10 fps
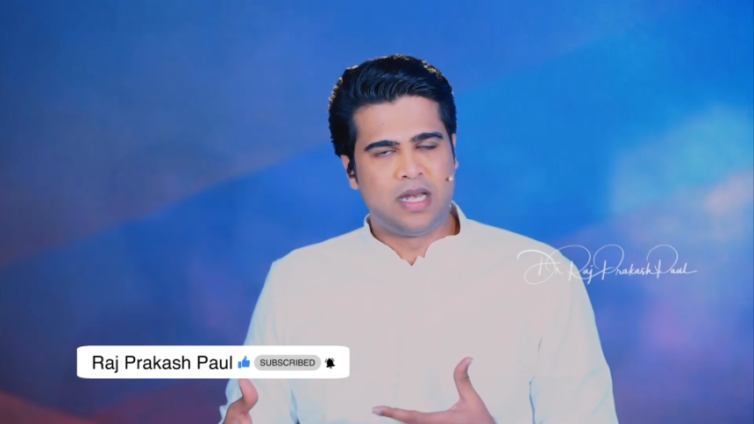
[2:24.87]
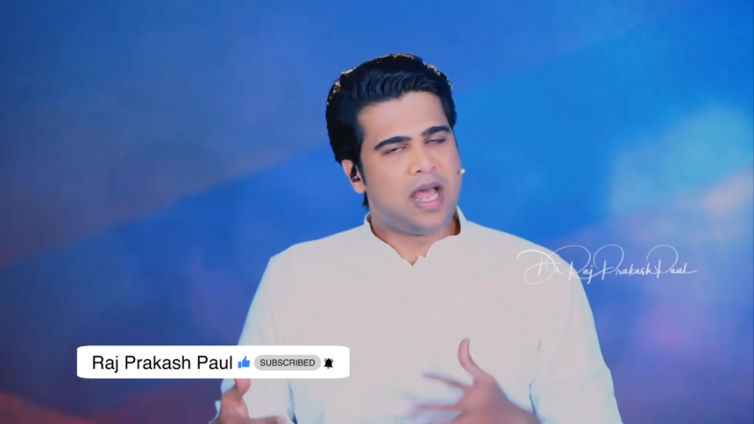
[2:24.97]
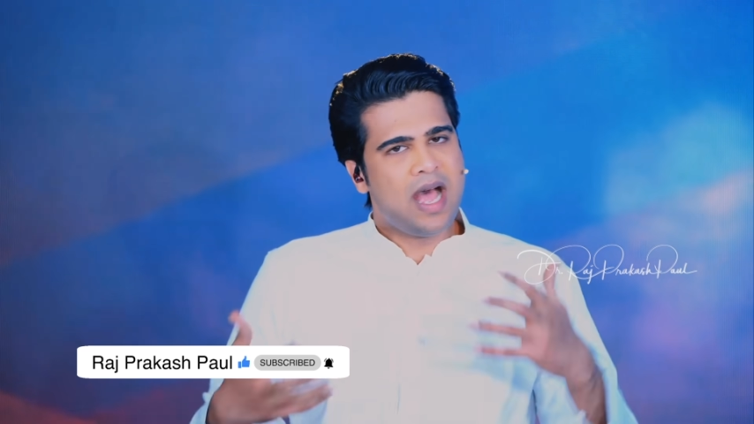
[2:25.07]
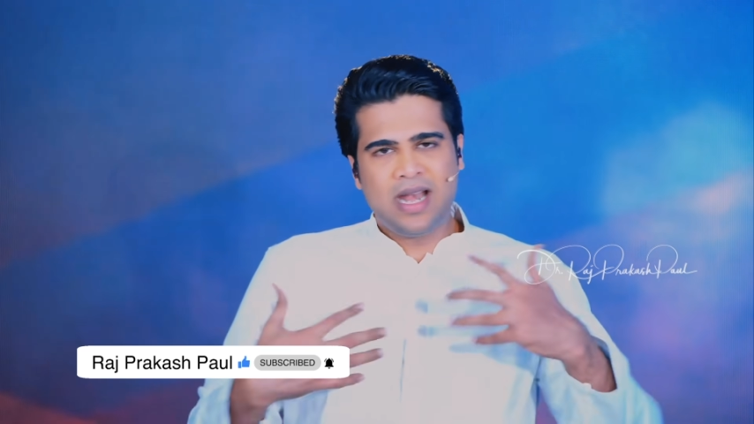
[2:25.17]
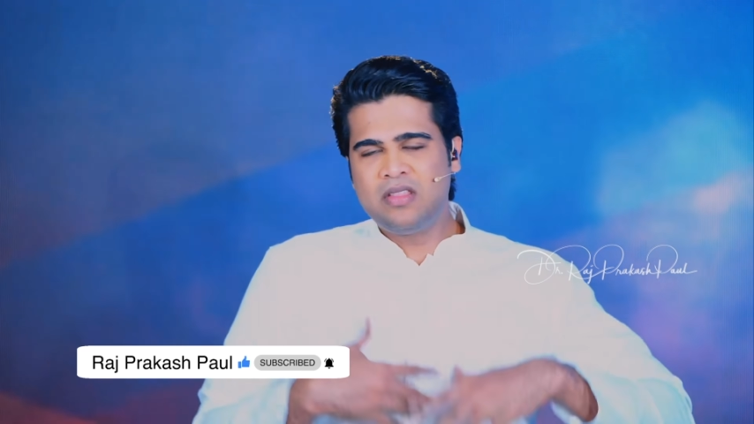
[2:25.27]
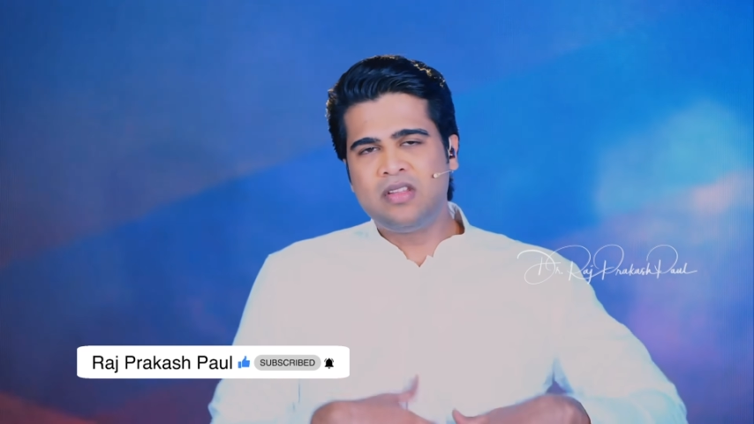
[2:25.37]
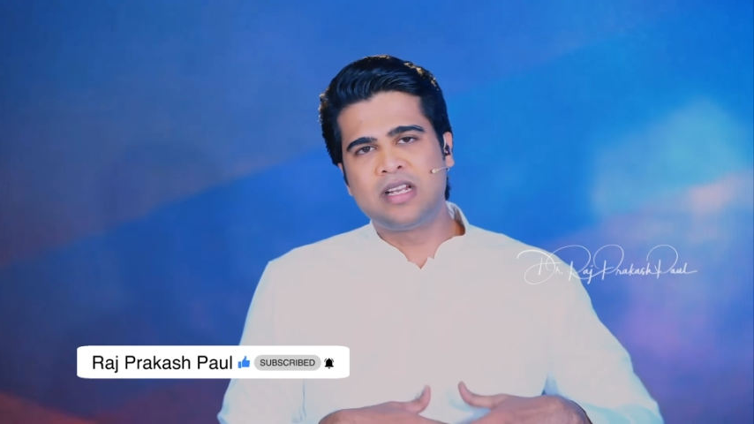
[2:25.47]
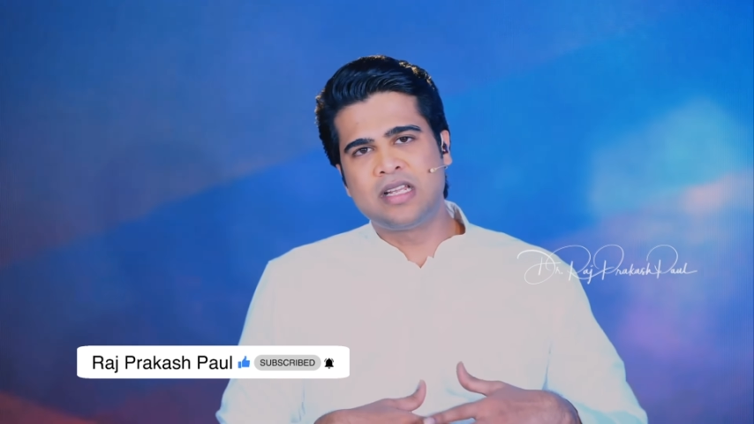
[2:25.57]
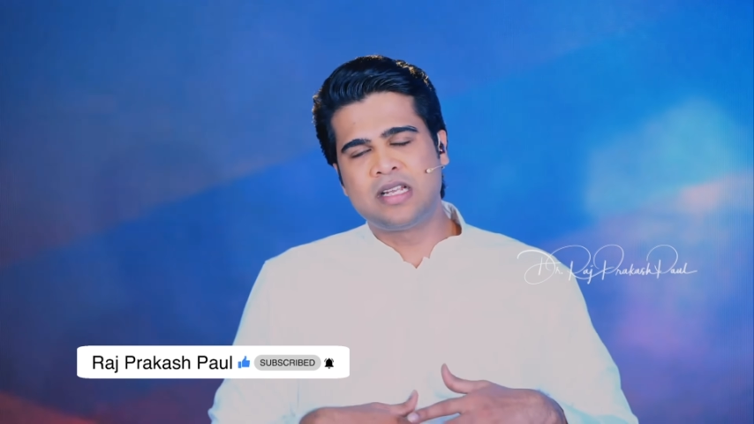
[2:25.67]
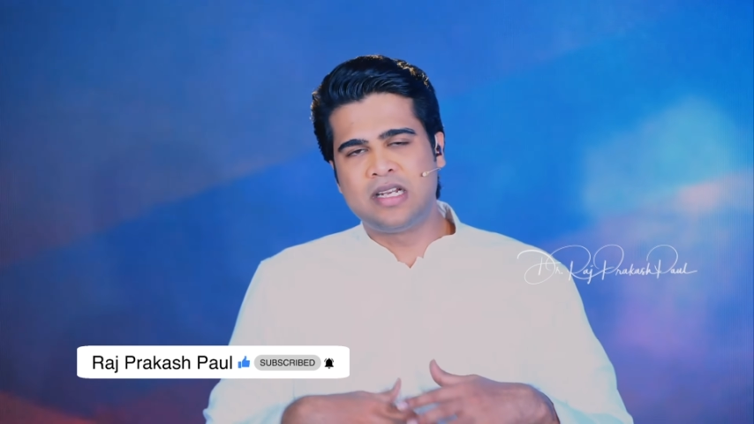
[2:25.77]
నా ఆనందం
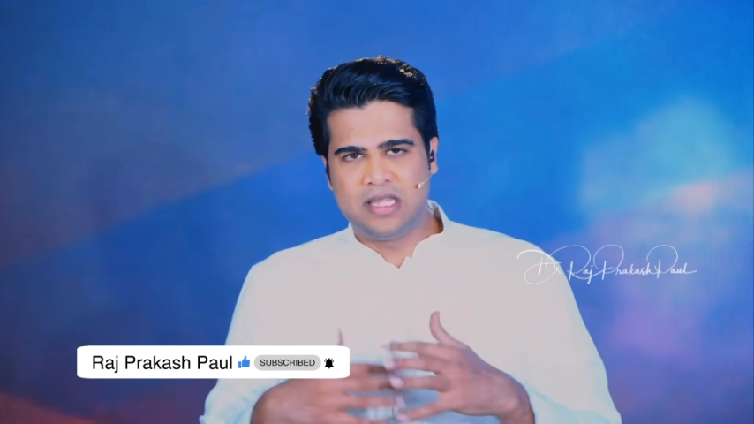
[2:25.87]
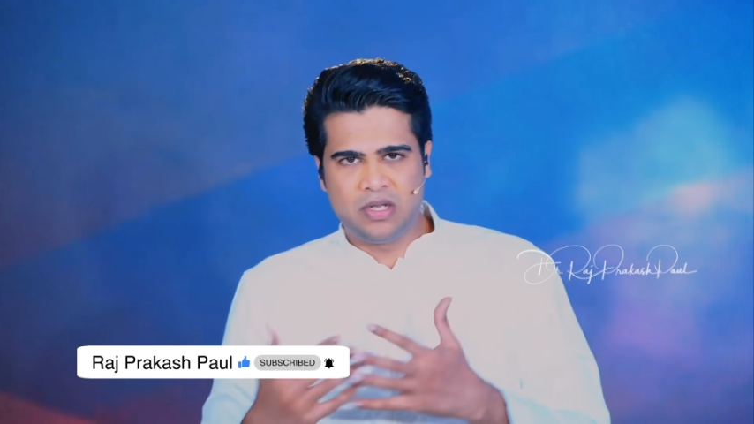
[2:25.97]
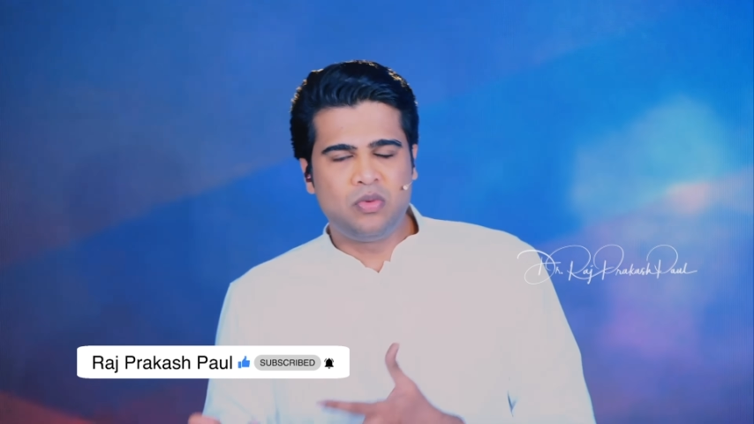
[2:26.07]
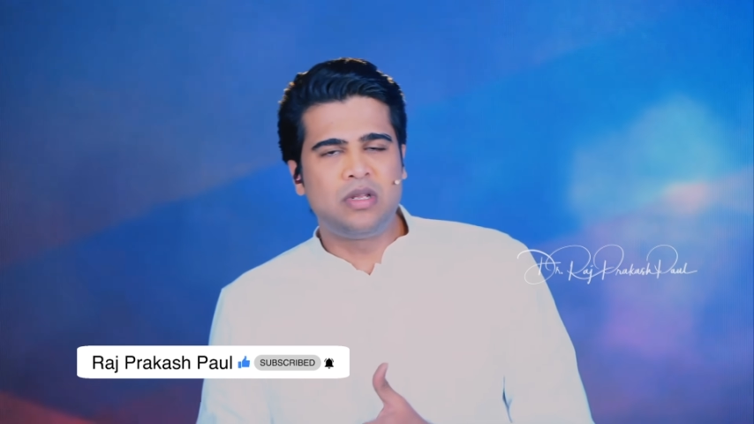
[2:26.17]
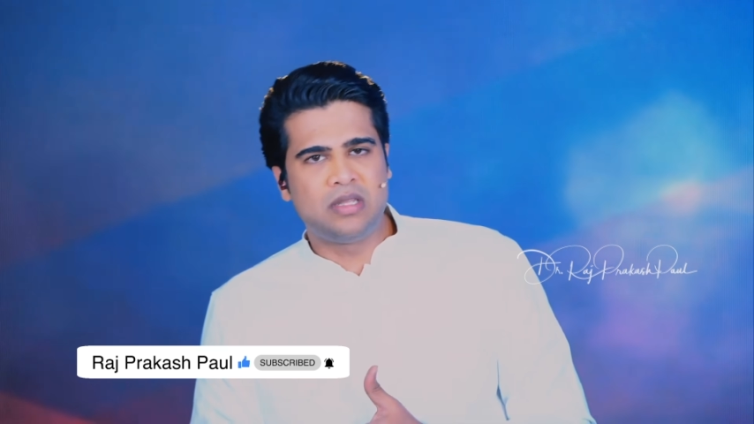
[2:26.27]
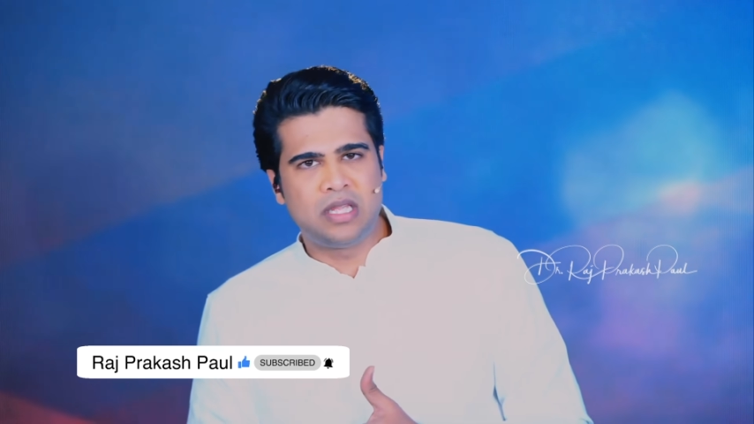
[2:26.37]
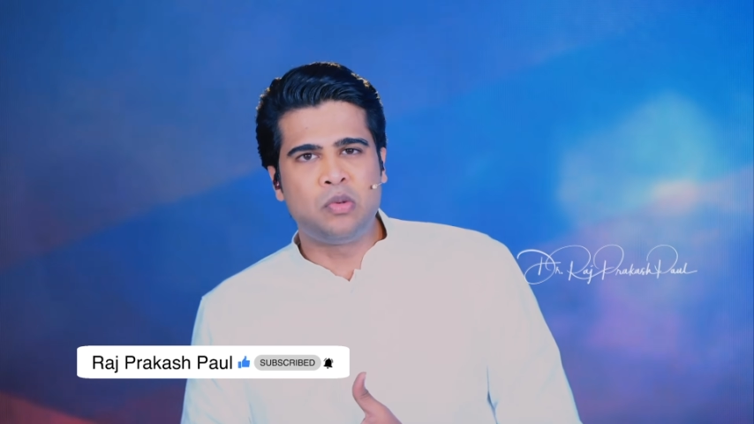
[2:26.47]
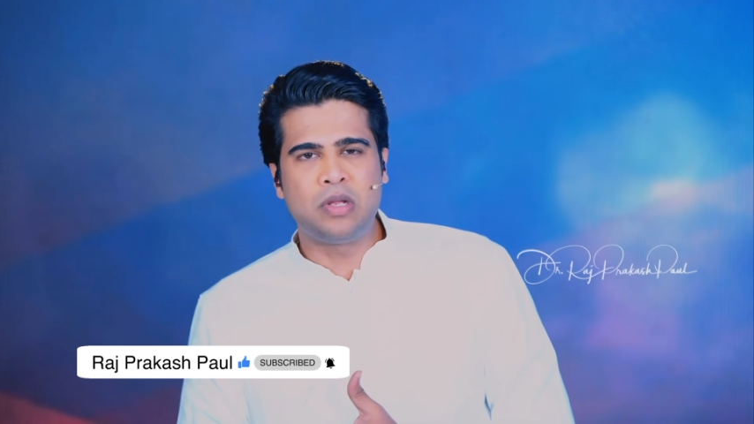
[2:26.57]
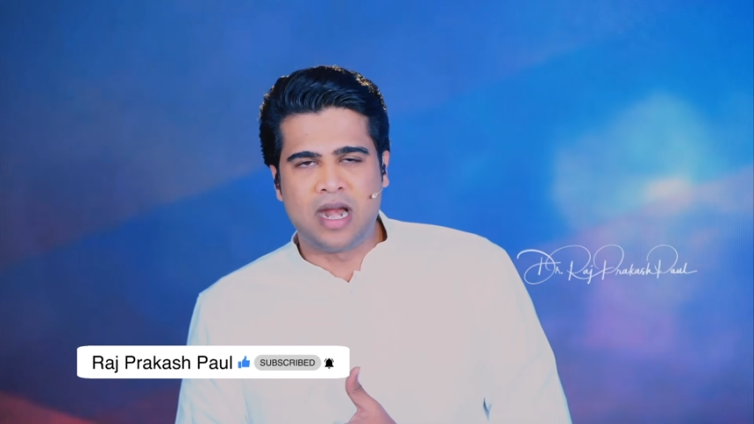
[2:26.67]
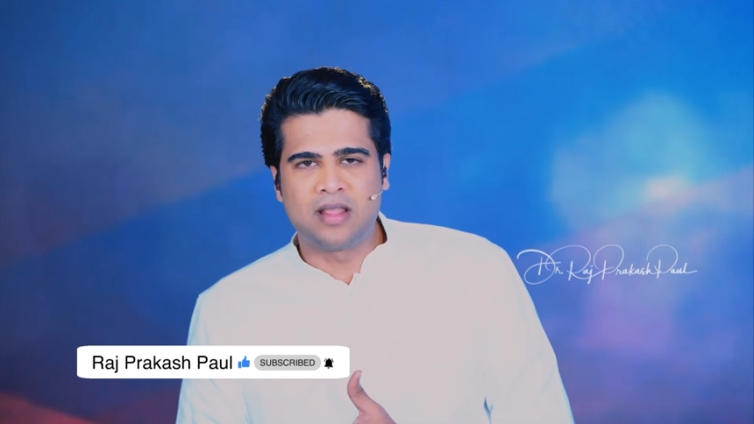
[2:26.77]
కాదు కానీ దేవునికి
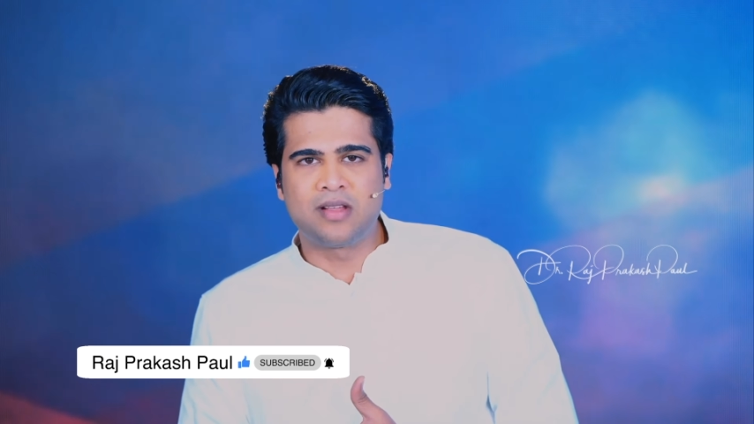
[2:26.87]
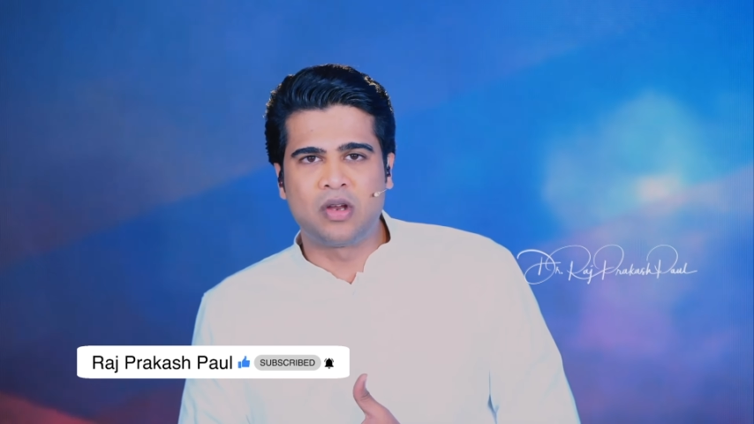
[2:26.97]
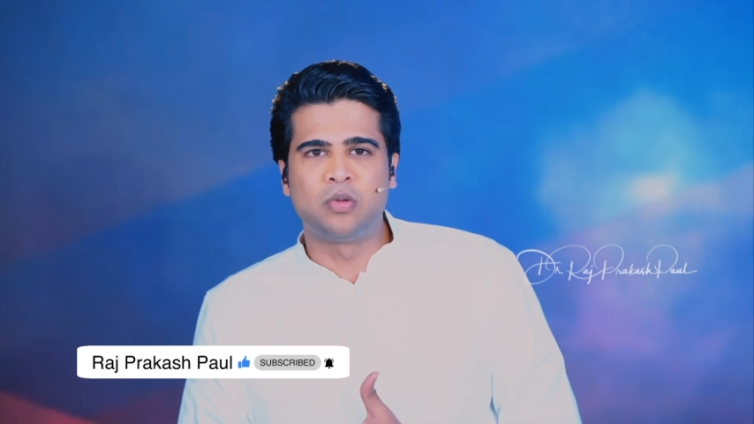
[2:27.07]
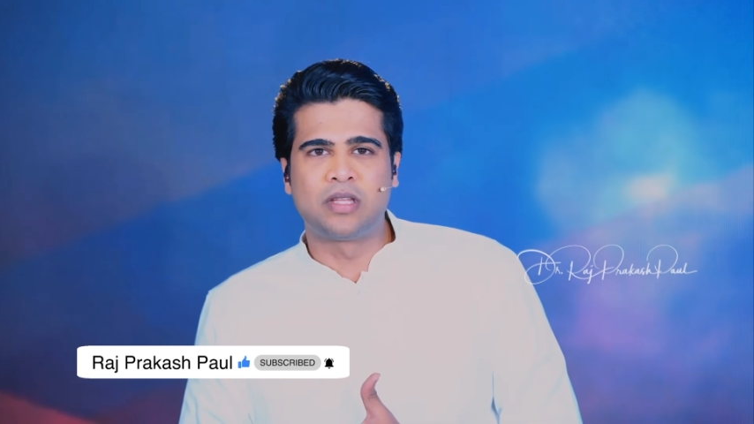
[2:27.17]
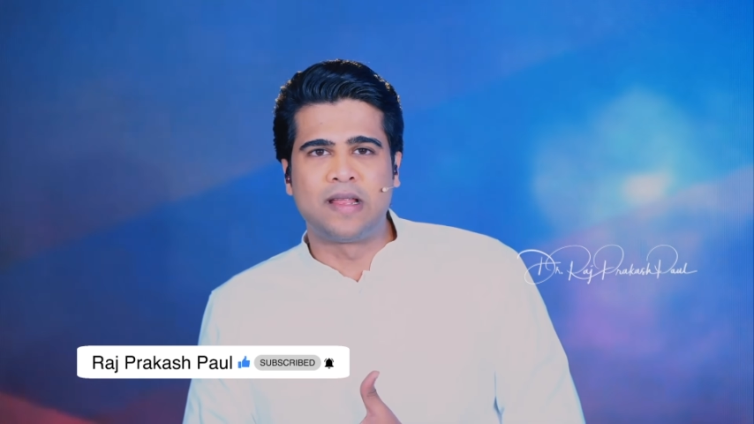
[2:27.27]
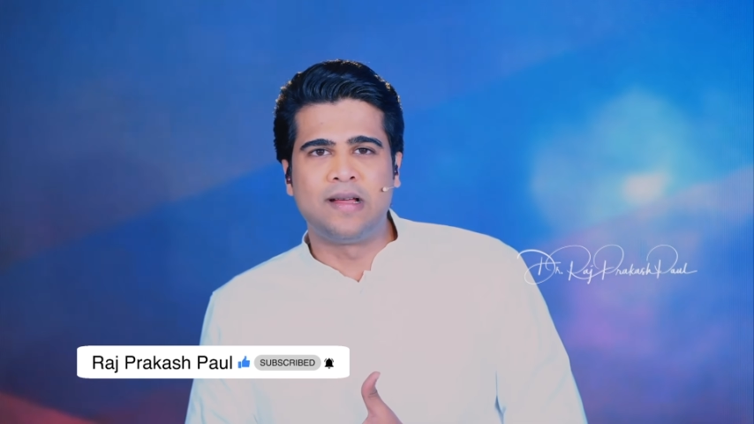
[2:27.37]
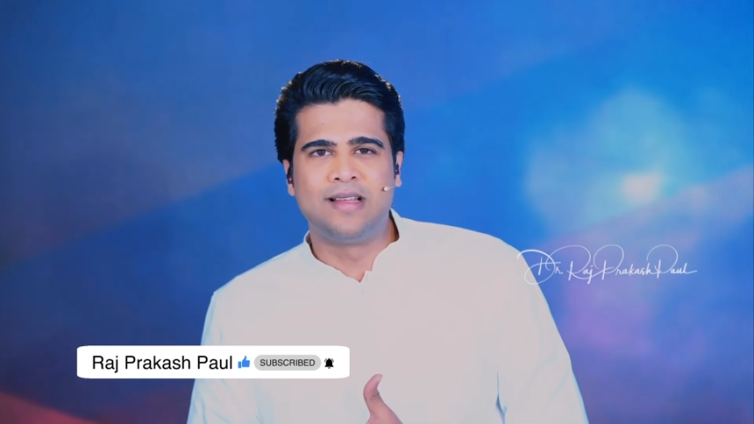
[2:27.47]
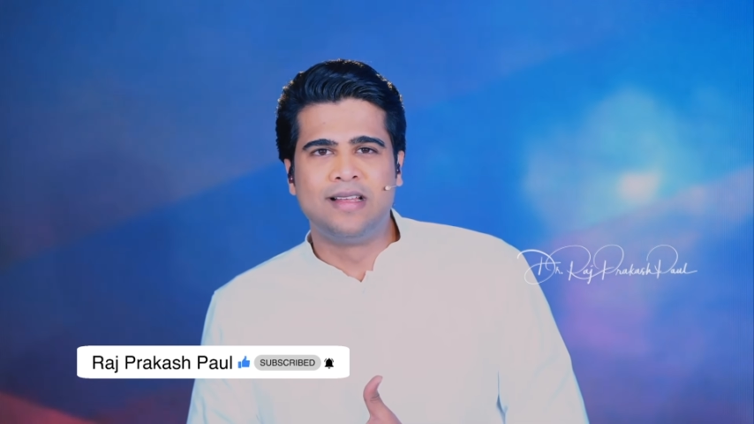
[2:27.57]
దేవునికి ఆనందం కలుగుతుందా